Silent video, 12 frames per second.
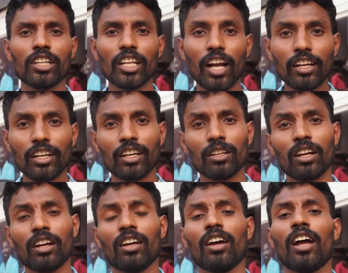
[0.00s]
நீண்ட
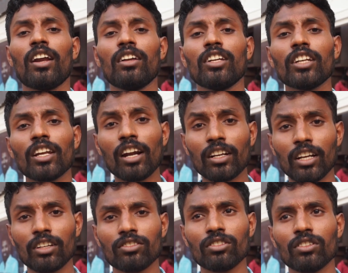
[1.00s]
நாட்களுக்கு நீண்ட நாட்கள்
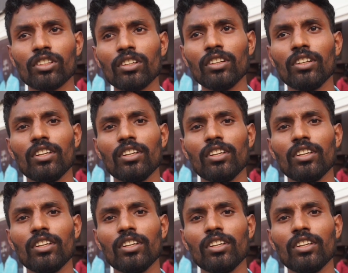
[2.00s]
கழித்து வந்து